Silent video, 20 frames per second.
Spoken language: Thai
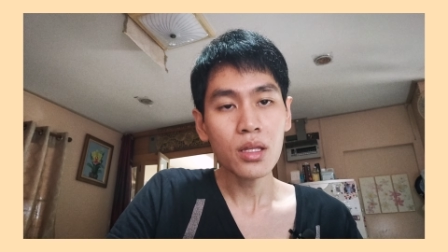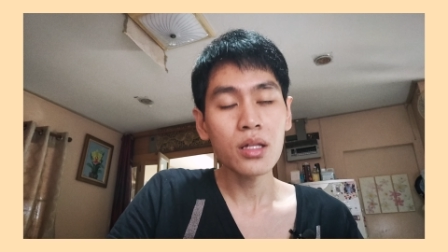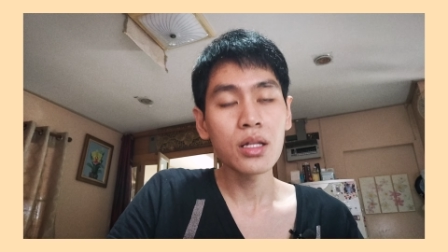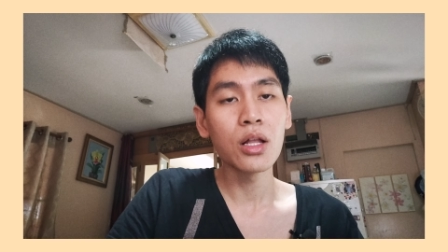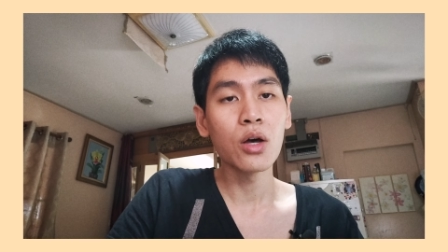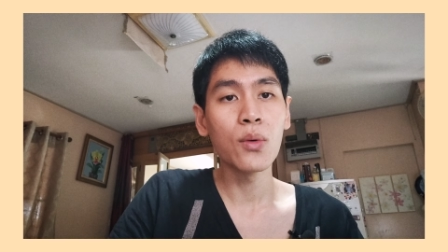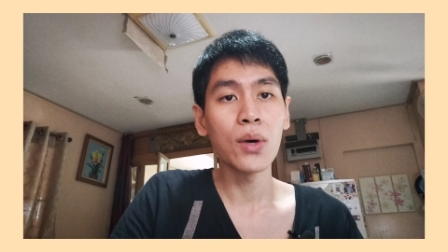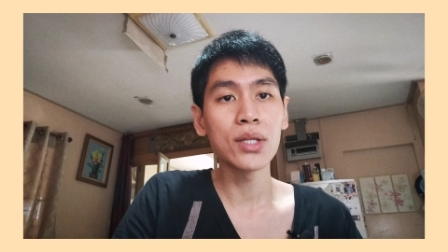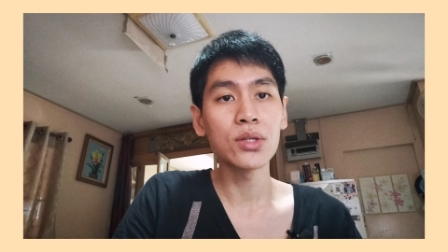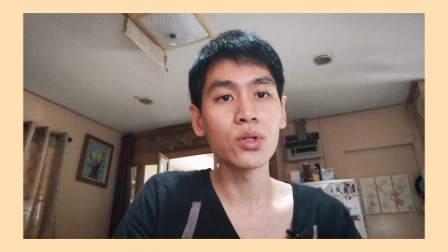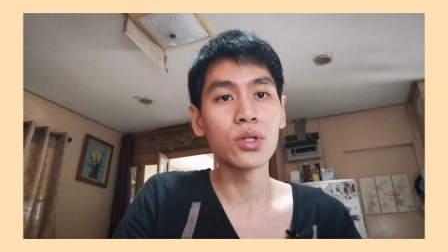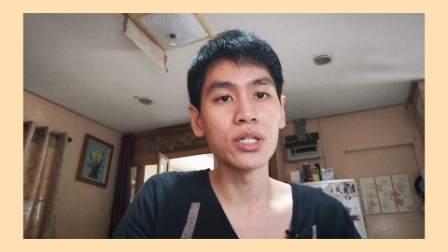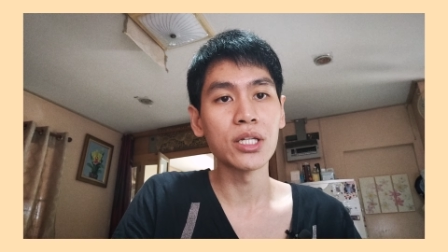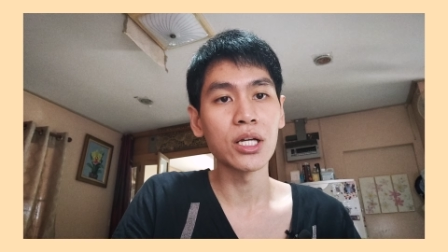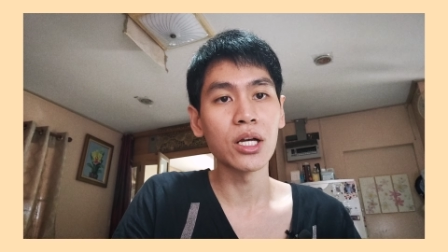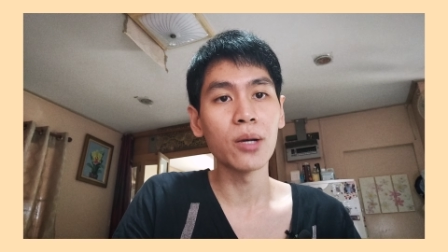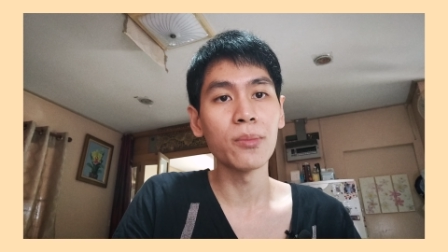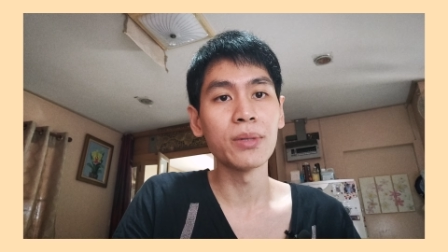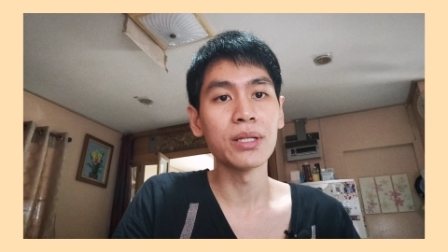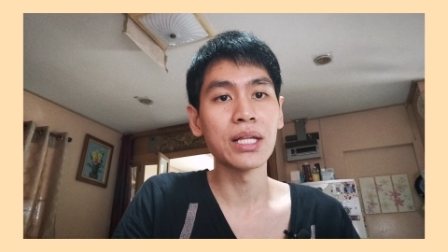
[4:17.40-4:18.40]
เราว่าตัวนี้
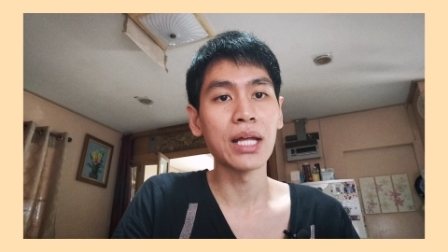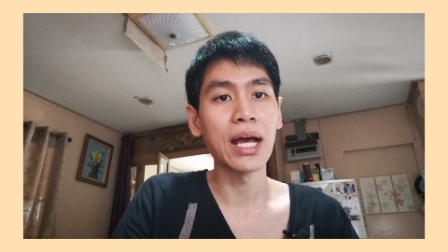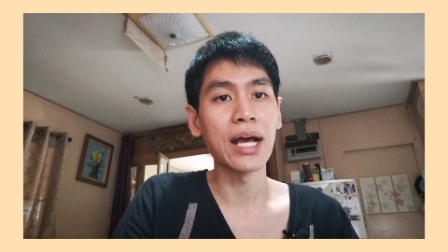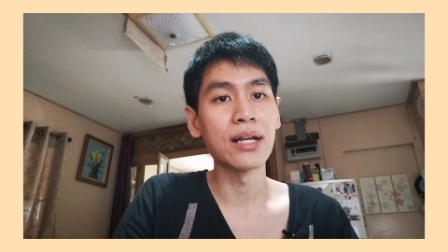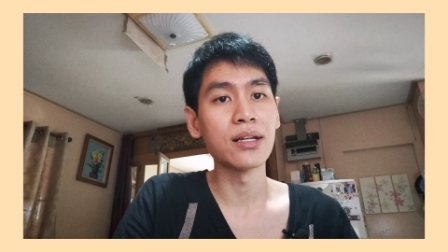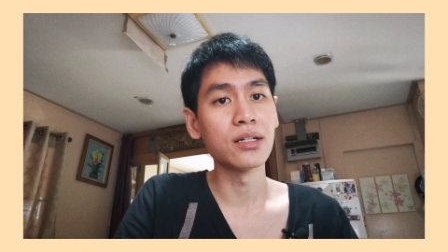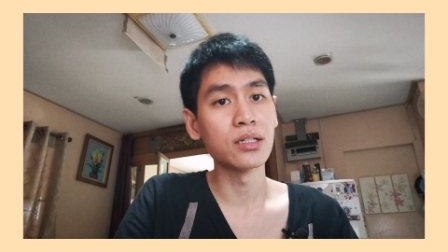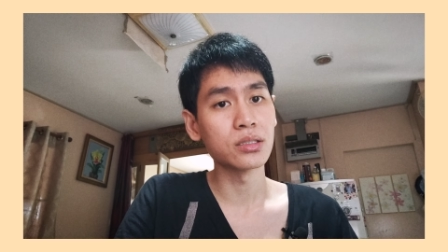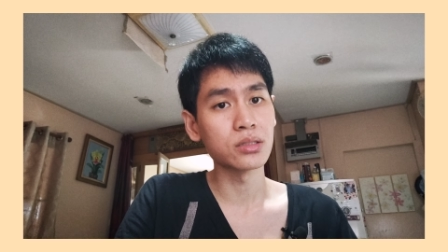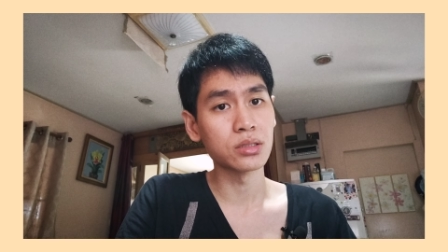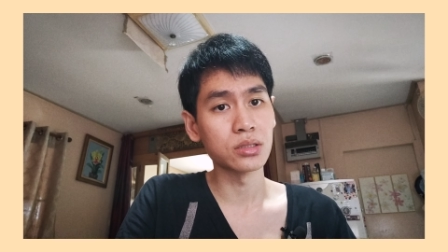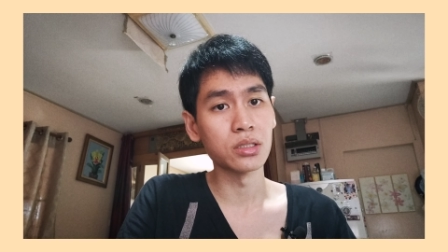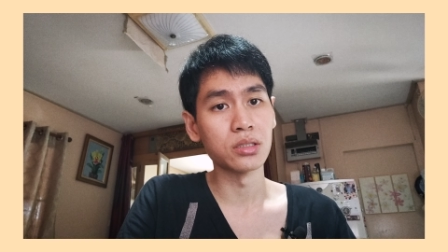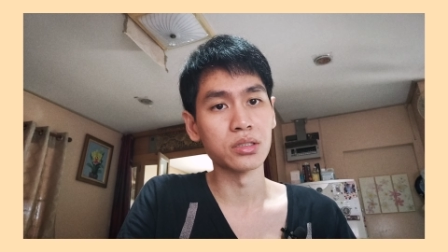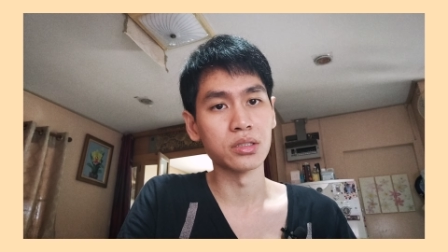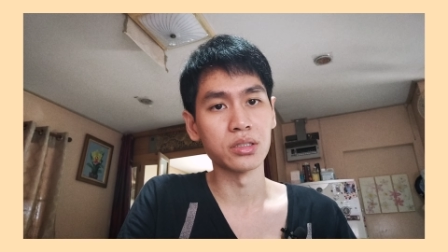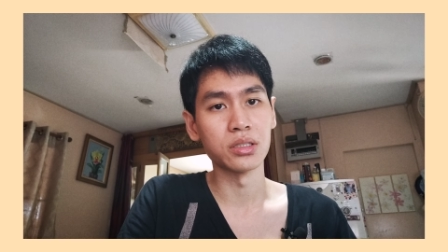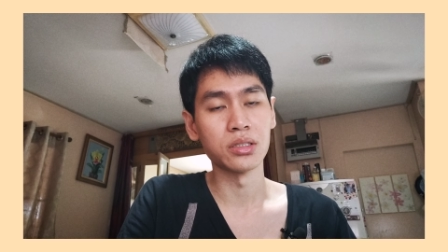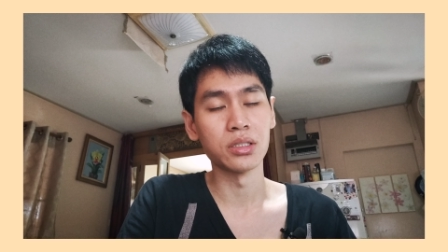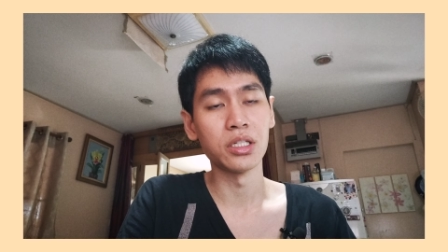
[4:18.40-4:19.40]
ก็เป็นทางเลือกหนึ่ง
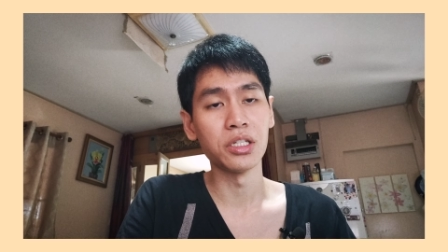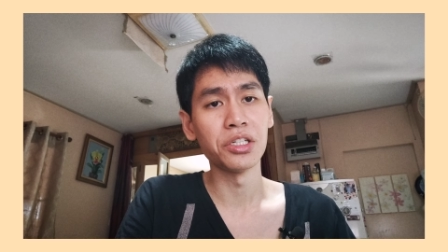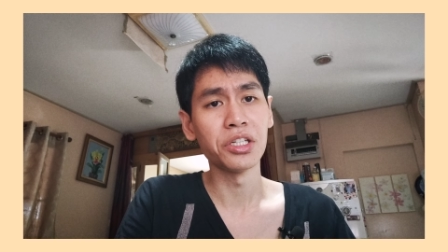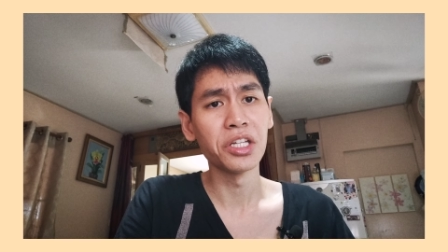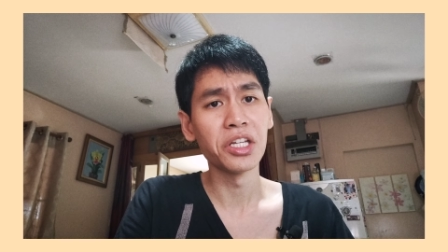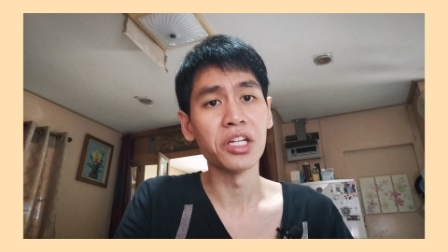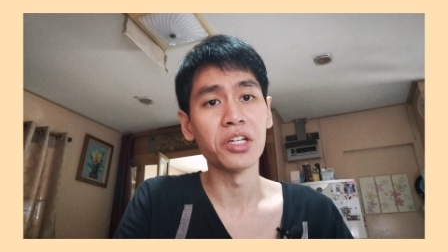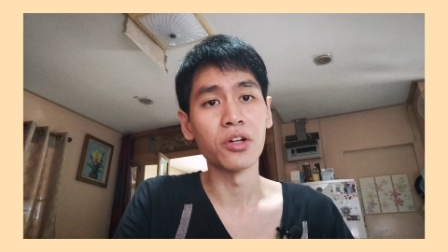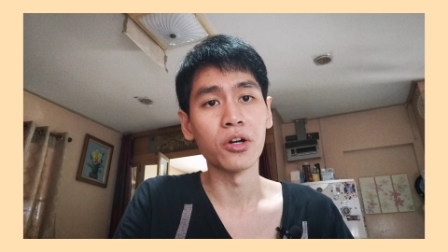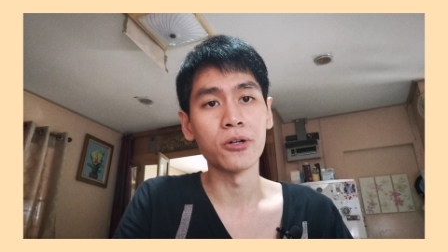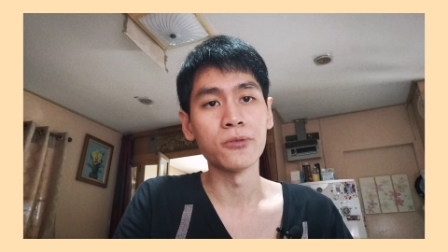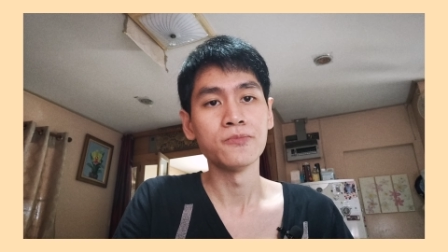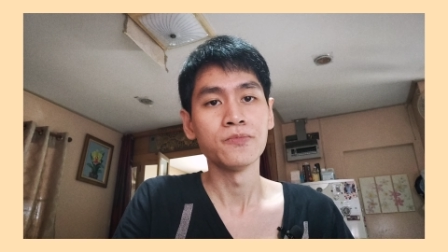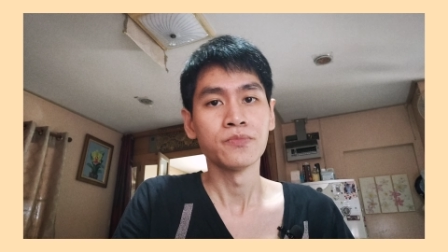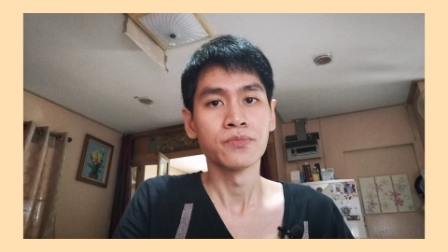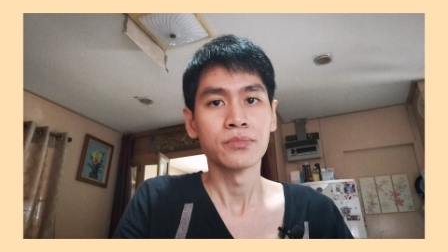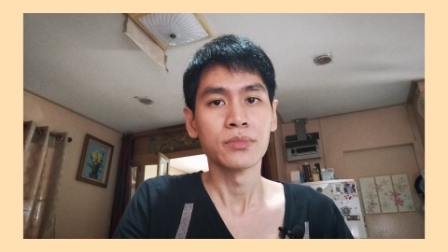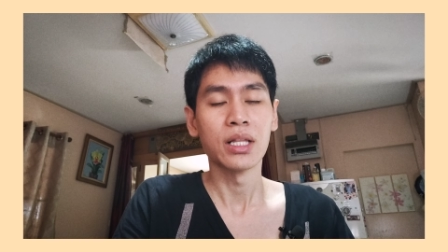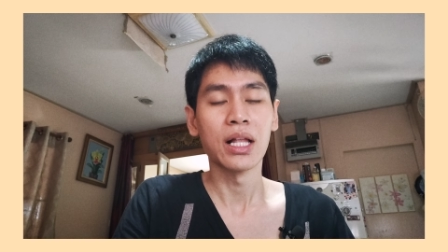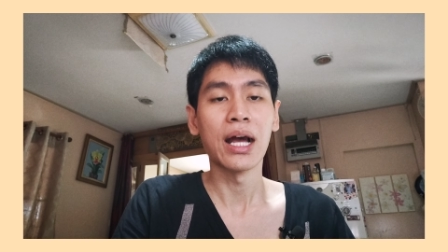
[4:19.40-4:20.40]
ที่ดีเนาะ
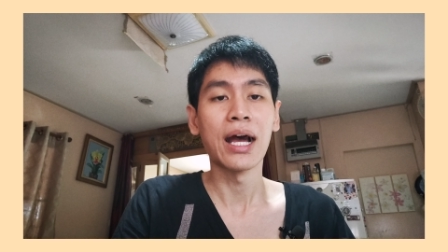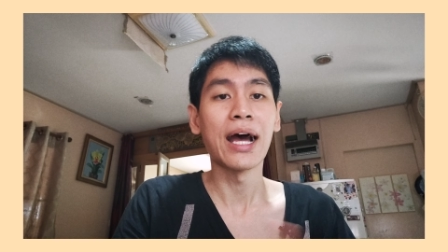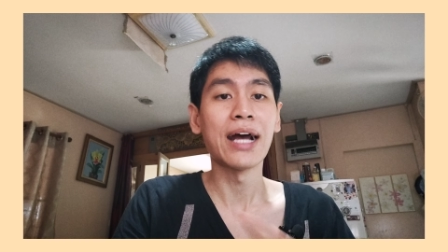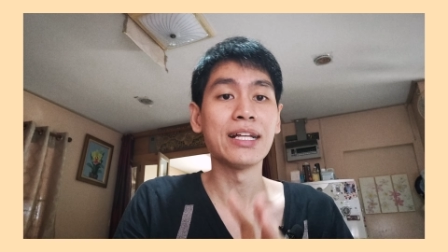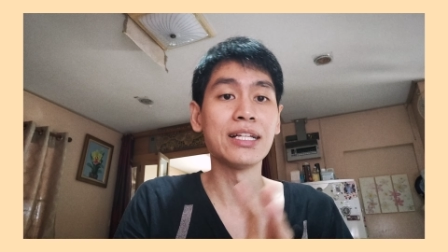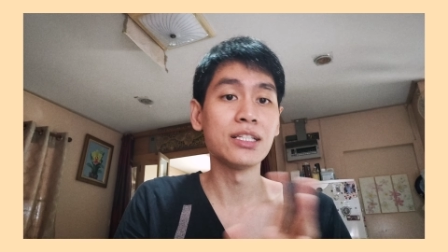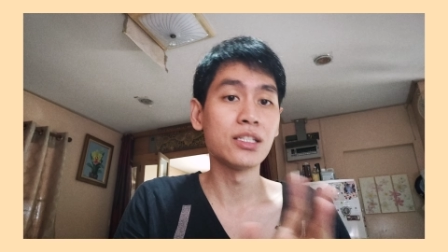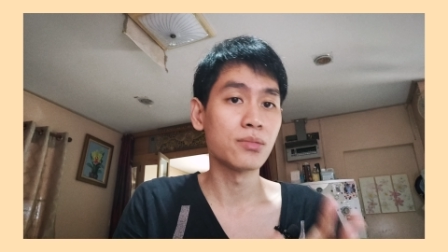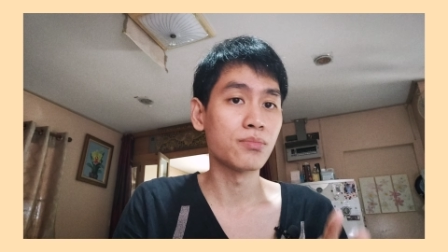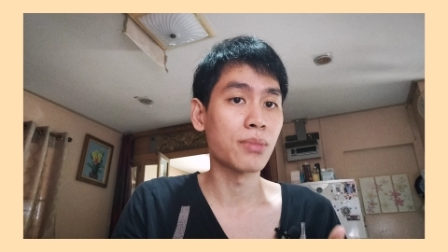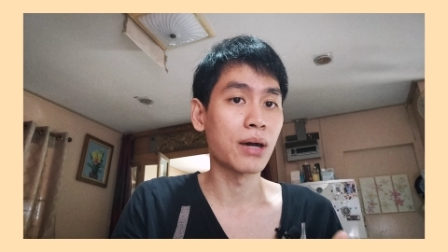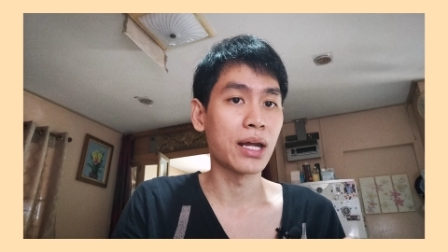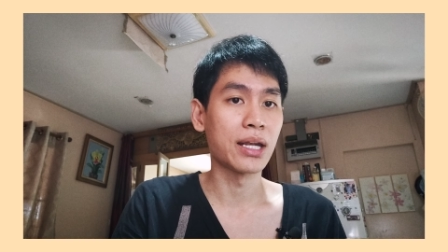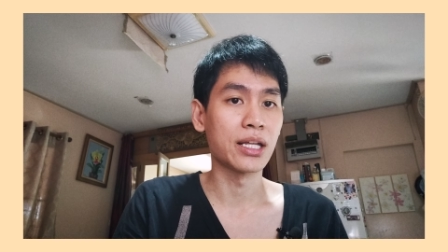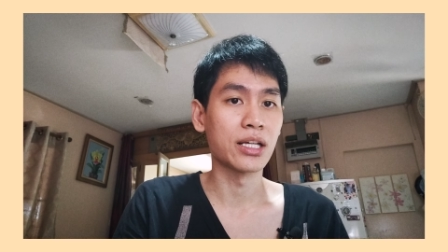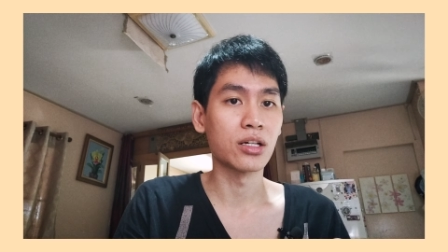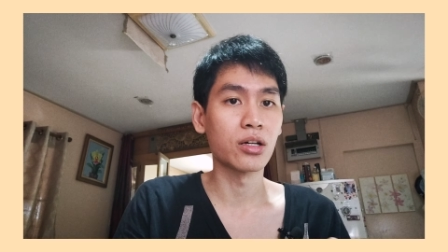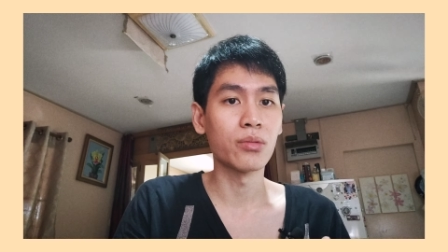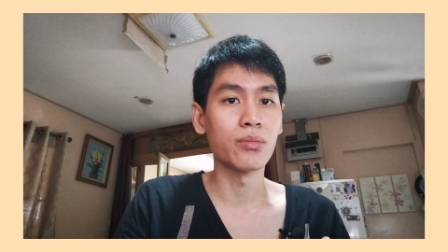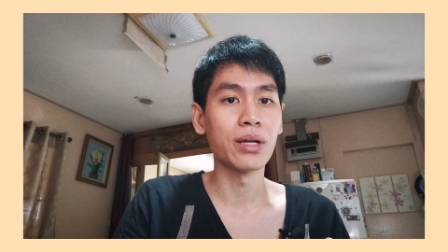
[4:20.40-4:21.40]
ราคา 20 บาท
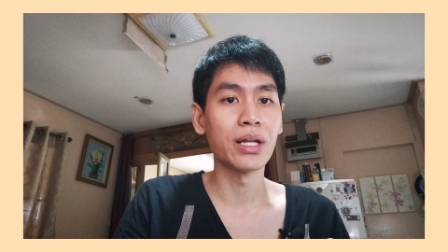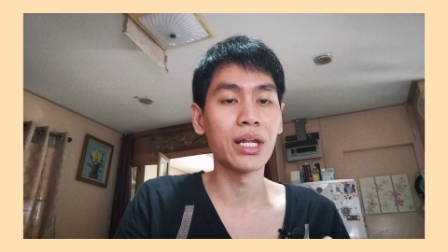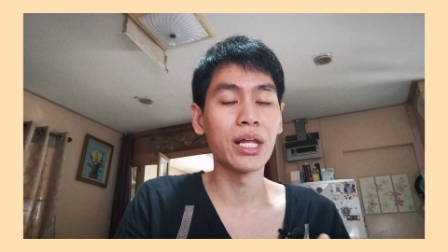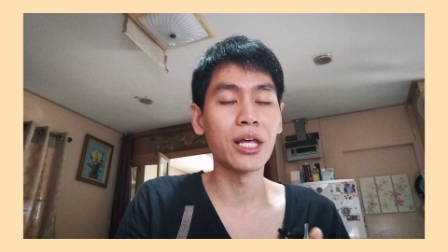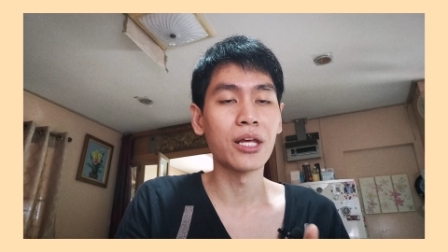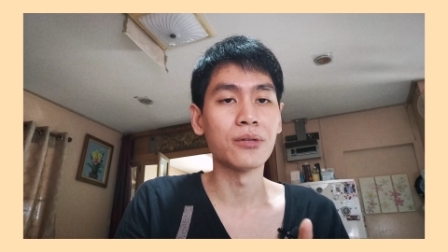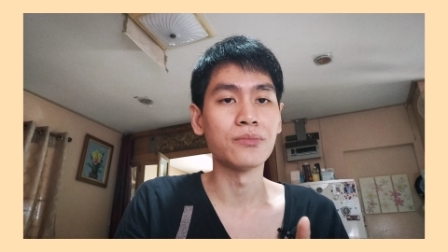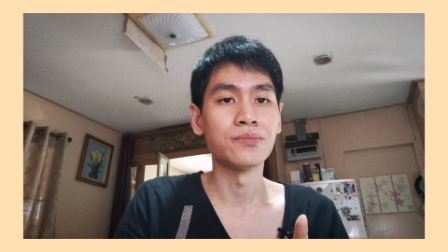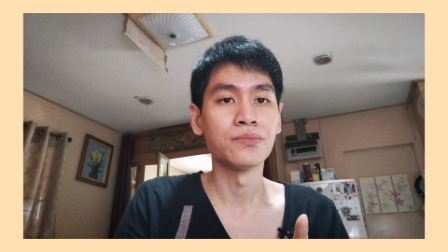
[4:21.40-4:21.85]
เองก็ไม่ได้